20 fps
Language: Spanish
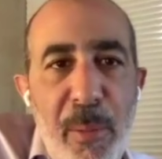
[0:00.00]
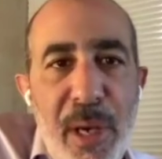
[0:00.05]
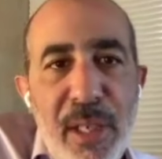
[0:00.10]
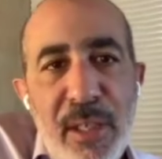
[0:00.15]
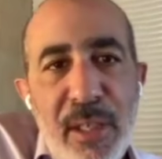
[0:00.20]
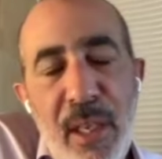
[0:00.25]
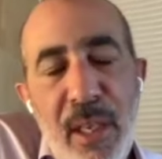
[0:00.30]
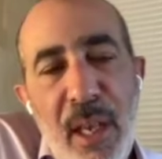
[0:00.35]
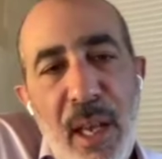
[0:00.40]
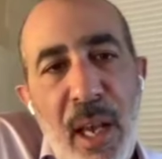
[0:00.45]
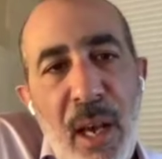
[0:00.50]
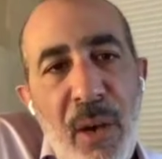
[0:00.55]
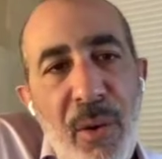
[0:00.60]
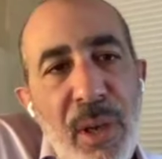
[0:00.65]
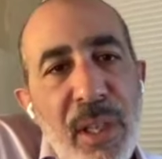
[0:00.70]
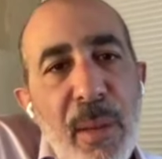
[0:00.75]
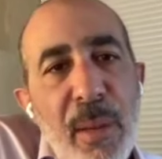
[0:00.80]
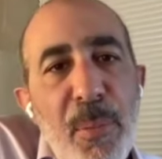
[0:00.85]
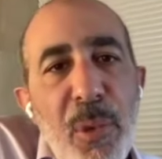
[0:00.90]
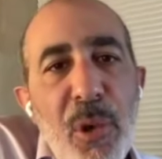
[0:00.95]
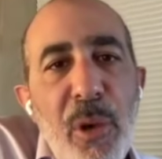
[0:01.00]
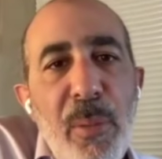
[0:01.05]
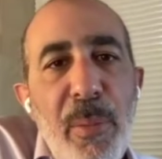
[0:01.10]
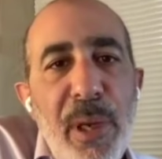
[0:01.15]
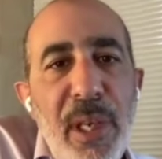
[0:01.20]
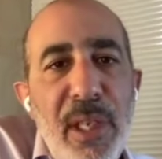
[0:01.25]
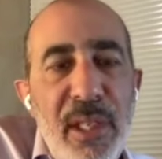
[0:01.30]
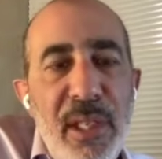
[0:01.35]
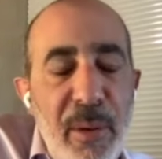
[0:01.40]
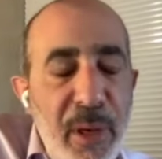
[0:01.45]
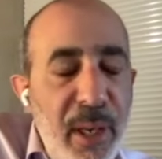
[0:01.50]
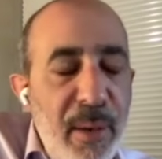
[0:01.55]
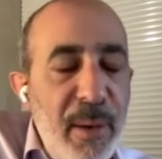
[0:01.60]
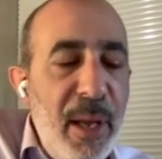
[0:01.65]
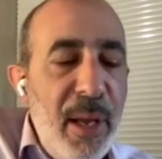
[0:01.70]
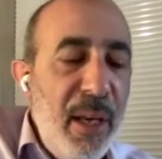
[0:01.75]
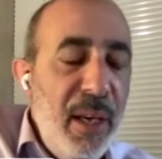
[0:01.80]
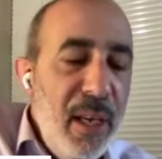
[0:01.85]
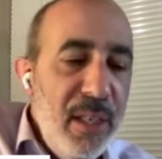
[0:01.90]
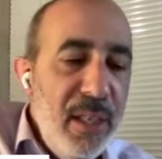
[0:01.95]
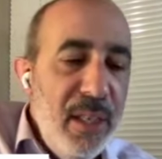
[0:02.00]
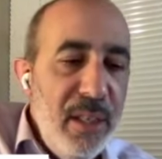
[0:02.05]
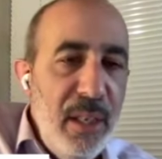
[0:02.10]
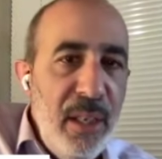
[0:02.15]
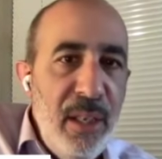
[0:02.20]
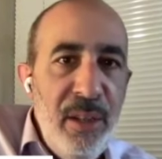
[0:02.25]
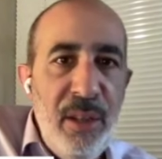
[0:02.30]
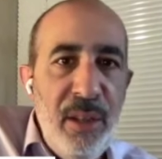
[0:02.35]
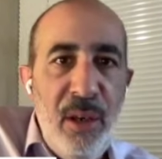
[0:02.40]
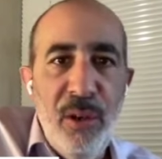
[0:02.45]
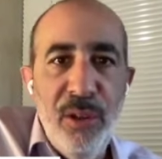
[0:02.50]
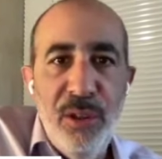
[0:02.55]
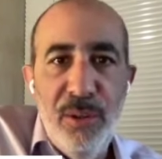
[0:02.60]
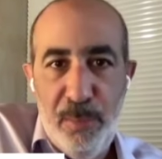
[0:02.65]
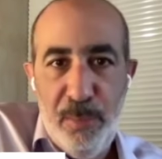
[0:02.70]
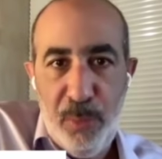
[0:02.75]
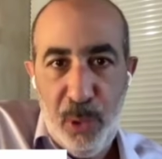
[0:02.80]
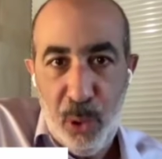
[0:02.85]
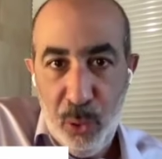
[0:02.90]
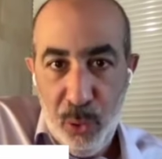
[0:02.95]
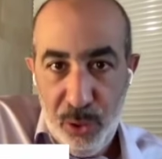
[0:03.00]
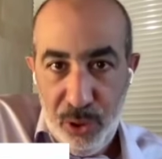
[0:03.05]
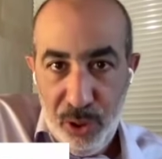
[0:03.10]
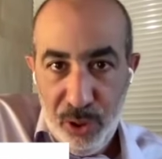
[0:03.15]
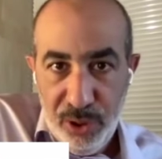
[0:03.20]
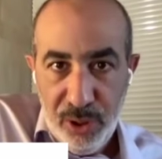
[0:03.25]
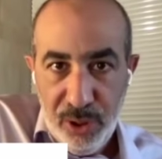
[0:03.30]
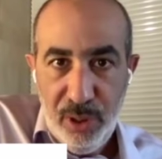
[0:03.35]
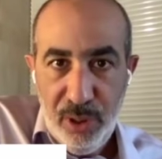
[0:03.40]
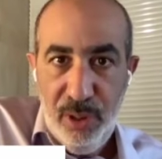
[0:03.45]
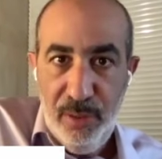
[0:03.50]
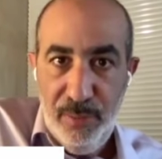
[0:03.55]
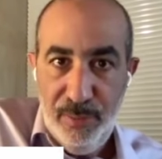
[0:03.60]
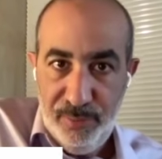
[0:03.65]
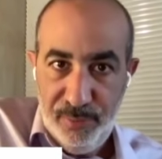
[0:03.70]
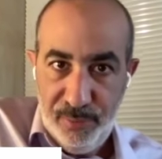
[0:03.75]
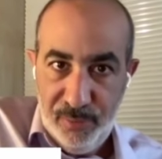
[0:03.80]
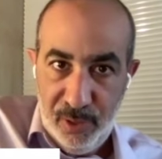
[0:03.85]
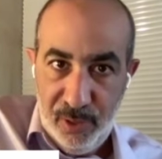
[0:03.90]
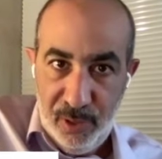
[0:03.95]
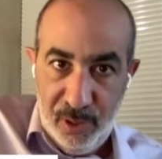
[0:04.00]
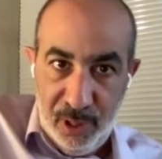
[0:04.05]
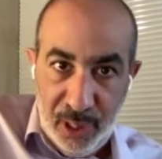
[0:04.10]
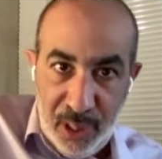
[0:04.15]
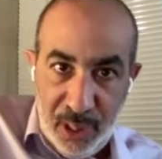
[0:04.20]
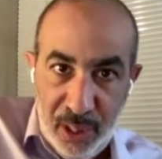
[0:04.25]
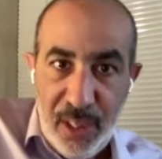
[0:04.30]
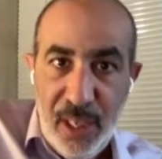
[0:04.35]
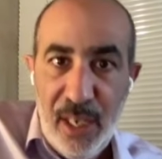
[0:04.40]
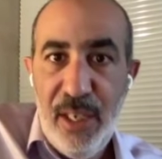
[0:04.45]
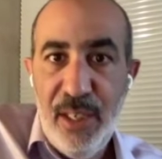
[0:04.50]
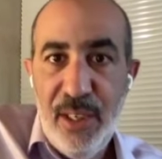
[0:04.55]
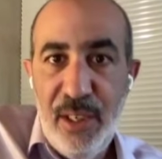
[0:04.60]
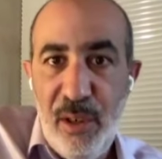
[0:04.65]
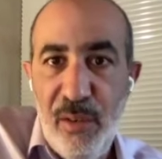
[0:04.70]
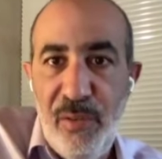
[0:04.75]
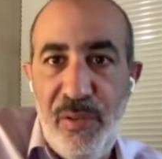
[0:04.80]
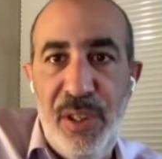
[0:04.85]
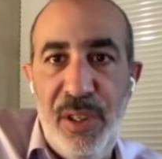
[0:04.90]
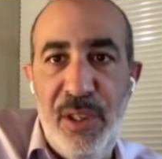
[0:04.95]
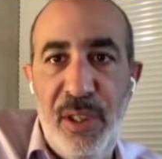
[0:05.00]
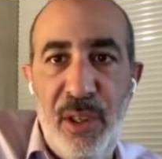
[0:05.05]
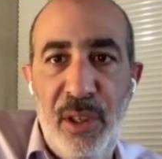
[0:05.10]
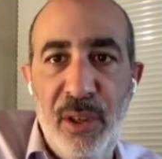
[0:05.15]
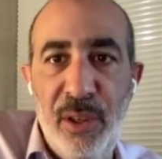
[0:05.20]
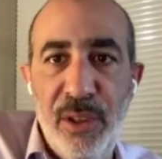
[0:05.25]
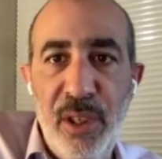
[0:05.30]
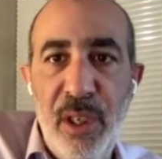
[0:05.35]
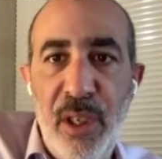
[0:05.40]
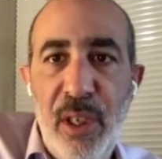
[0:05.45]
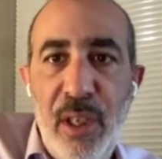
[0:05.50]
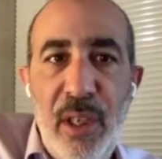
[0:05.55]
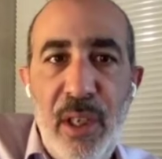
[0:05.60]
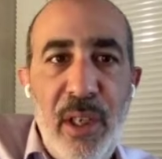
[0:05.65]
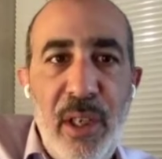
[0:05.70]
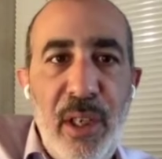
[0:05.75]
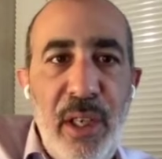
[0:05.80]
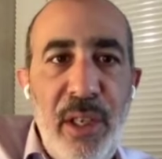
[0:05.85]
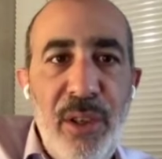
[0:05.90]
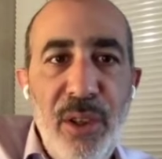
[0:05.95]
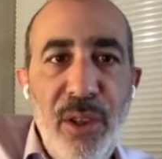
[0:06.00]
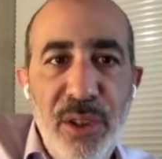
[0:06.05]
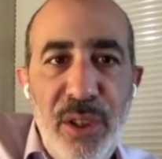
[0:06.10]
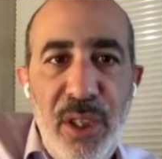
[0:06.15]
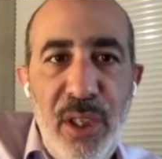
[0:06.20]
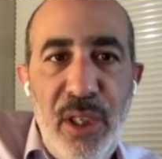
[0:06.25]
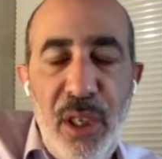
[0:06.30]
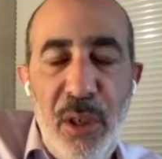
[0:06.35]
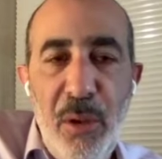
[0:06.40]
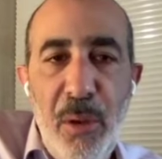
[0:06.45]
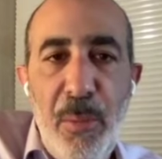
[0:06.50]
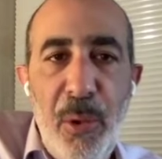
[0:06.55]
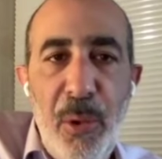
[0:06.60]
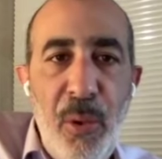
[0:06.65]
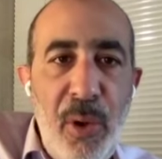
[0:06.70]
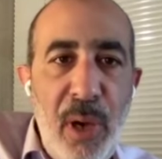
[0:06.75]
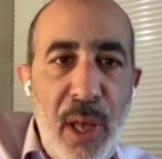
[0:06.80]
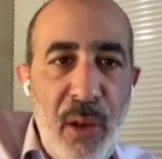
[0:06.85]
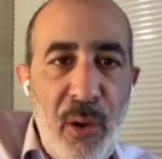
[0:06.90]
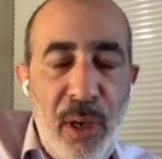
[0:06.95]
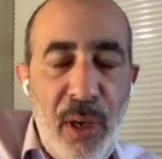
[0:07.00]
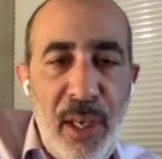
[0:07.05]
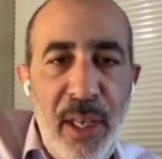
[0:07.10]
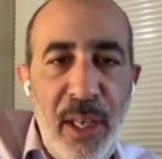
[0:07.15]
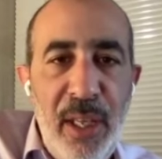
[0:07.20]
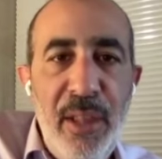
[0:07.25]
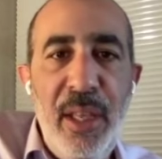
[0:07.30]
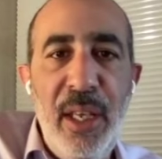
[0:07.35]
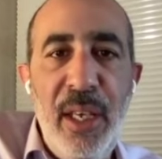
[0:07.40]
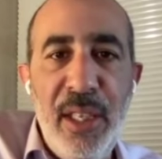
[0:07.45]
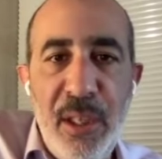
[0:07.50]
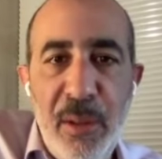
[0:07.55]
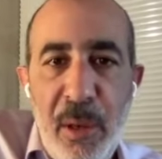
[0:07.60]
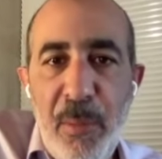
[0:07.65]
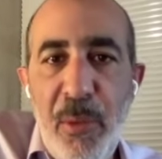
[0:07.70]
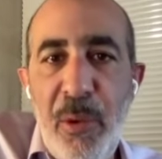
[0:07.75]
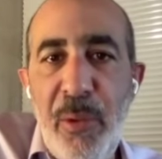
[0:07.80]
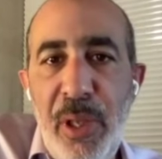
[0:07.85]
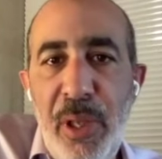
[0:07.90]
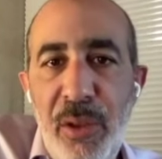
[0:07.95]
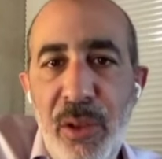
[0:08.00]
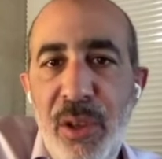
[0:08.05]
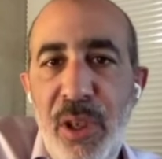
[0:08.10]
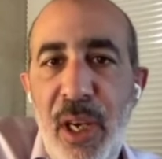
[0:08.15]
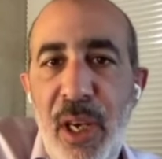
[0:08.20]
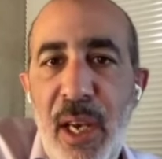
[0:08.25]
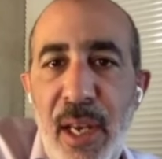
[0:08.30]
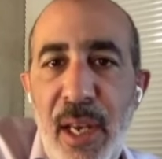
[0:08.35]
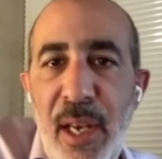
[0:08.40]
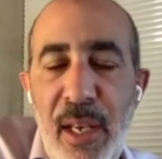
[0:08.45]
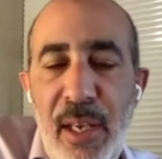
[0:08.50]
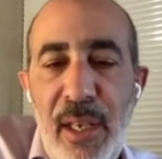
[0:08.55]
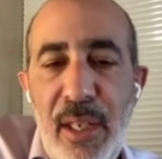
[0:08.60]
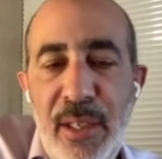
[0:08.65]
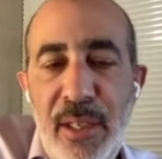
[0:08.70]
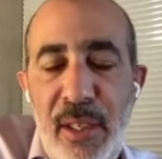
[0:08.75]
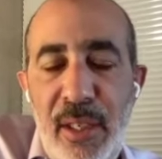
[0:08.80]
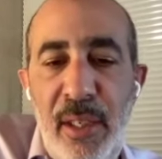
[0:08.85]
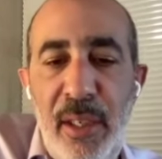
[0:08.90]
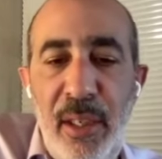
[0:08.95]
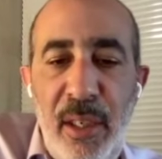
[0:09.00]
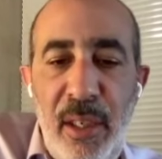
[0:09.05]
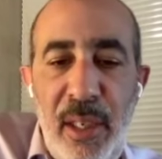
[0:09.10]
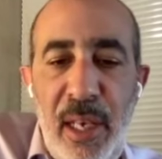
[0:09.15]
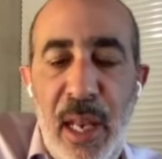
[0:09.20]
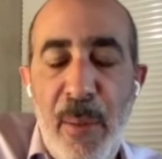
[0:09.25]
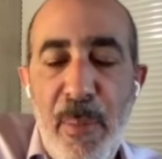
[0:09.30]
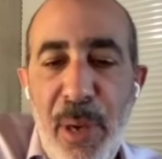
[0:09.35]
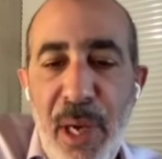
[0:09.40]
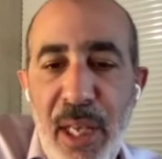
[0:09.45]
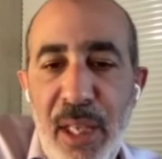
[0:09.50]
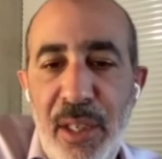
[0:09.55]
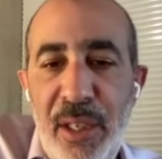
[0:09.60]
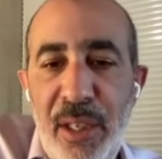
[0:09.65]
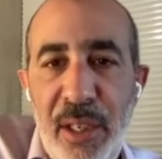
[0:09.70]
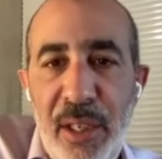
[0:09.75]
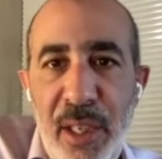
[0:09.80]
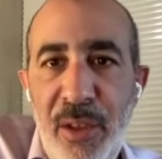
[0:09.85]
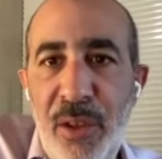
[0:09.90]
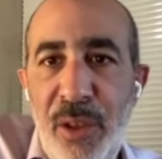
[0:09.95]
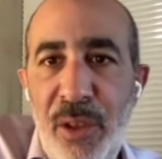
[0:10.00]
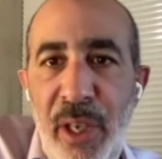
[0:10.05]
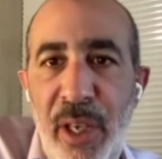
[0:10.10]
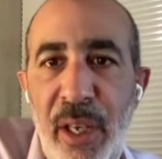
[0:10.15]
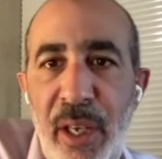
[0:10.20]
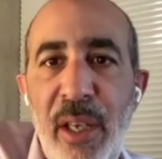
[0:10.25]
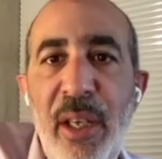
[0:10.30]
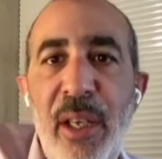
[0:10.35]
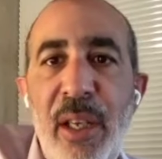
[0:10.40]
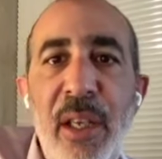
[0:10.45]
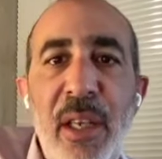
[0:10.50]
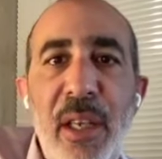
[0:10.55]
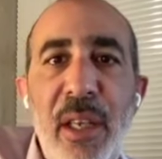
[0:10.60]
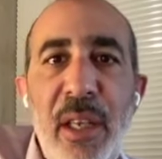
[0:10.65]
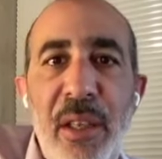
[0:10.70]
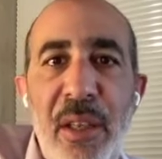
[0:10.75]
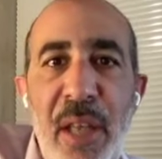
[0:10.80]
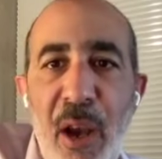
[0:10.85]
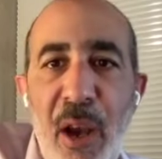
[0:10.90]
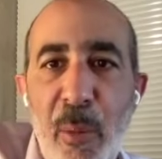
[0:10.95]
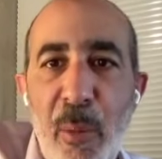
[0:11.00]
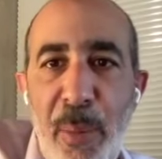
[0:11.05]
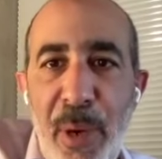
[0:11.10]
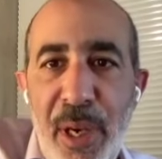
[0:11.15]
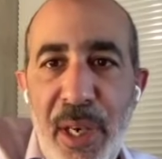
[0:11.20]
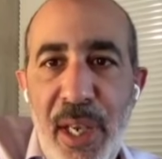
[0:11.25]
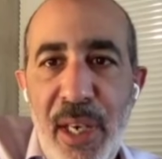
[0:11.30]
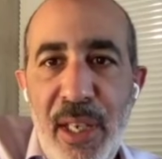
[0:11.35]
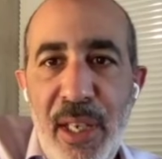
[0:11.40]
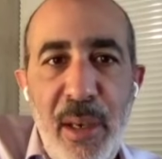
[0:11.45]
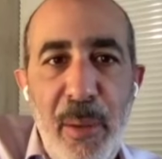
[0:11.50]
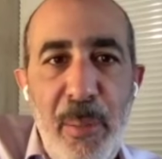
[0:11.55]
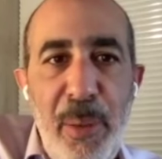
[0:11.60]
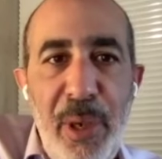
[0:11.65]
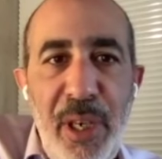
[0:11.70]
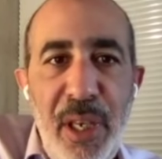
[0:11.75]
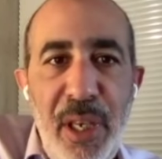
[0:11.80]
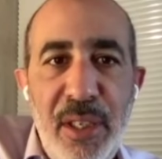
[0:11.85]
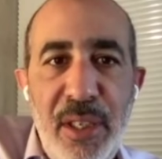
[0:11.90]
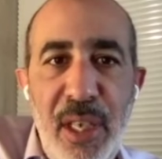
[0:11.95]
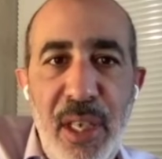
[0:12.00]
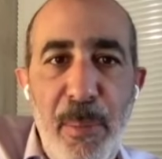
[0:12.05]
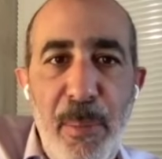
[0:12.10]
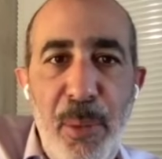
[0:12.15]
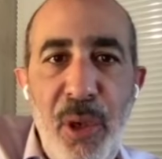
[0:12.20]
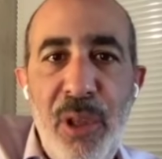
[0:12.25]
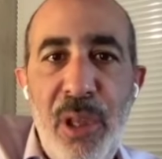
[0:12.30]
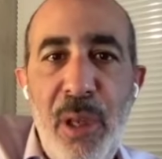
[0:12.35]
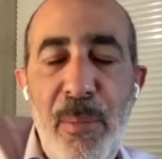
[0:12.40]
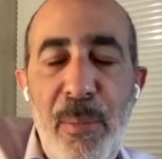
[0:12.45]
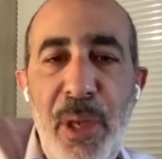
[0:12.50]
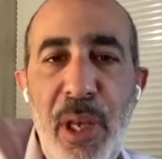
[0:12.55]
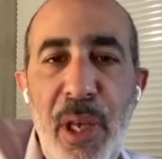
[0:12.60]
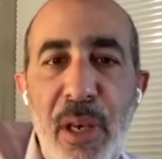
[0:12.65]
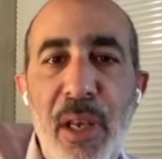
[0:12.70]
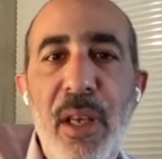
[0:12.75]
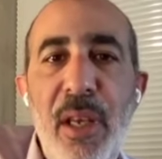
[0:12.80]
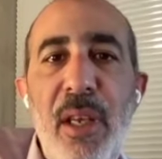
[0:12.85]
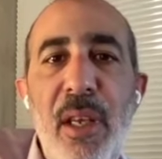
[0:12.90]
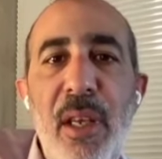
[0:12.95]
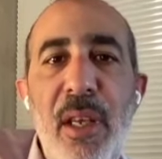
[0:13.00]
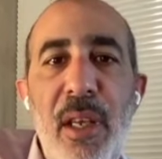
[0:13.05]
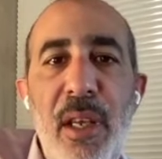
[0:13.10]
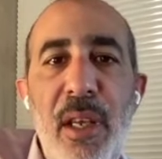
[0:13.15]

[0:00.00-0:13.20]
además, ahora tampoco parece haber barreras entre los productos digitales y los físicos. Entonces tenemos por un lado el cliente que se va moviendo entre canales y, las marcas tratando de acompañar esa experiencia, pero también